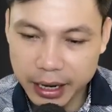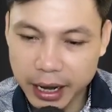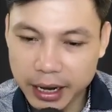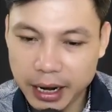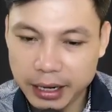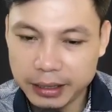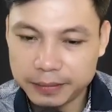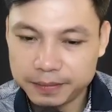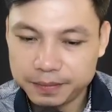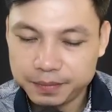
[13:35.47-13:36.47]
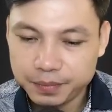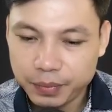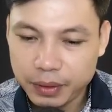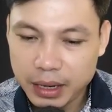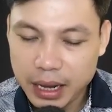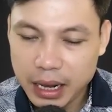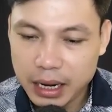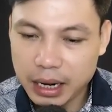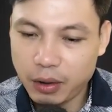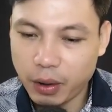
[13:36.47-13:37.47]
Lão Hoàng thoát nạn liền
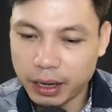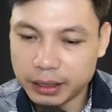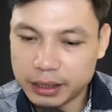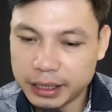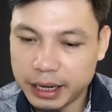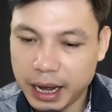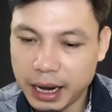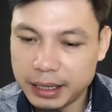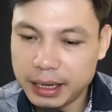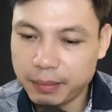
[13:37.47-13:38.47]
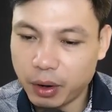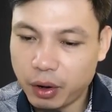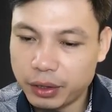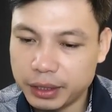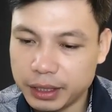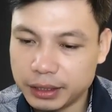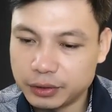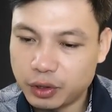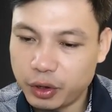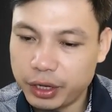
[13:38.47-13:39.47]
khép chặt nách lại, không quên dạy cho bà
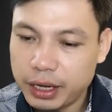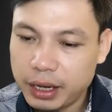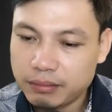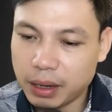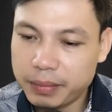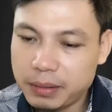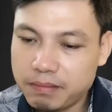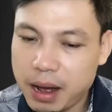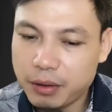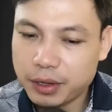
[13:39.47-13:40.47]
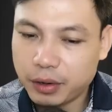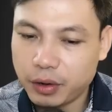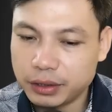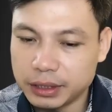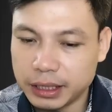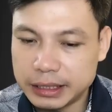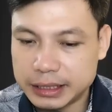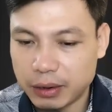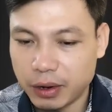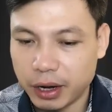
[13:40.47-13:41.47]
một trận. Biết không thể
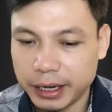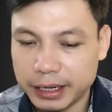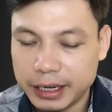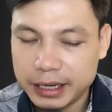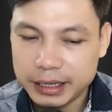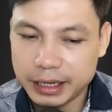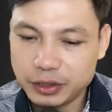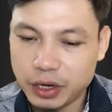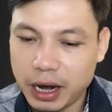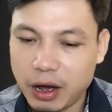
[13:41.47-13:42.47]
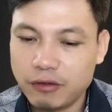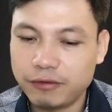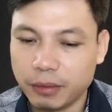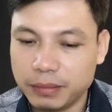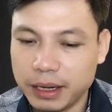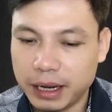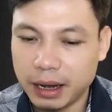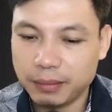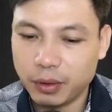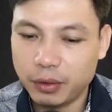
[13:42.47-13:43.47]
làm được gì hai lão, bà liền tức
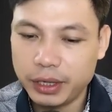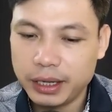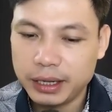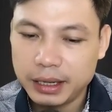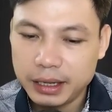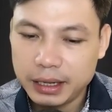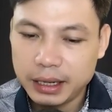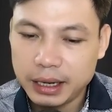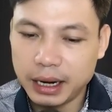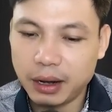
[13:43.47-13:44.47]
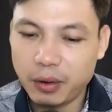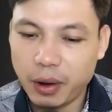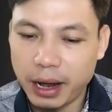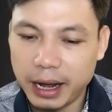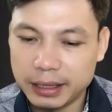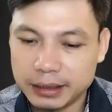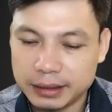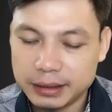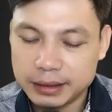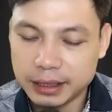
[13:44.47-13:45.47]
tối bỏ về, không quên đe dọa:
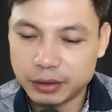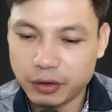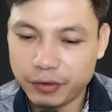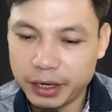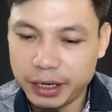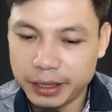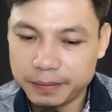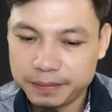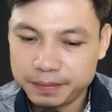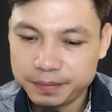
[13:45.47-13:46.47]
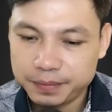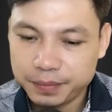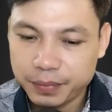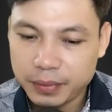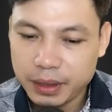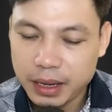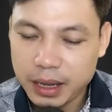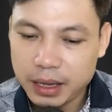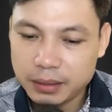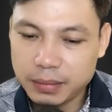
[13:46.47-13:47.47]
"Hai lão cứ liệu thần hồn đi nha,
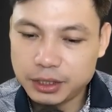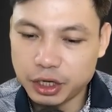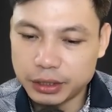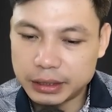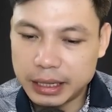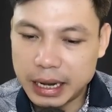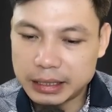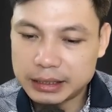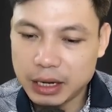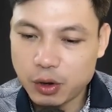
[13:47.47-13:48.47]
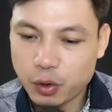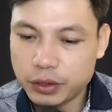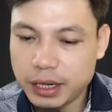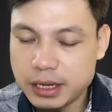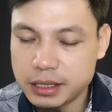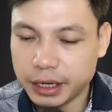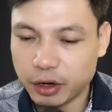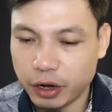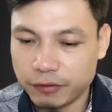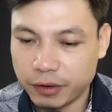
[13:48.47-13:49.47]
tối mà phát hiện ra điều gì thì hai lão
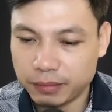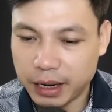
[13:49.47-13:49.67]
chết với tôi."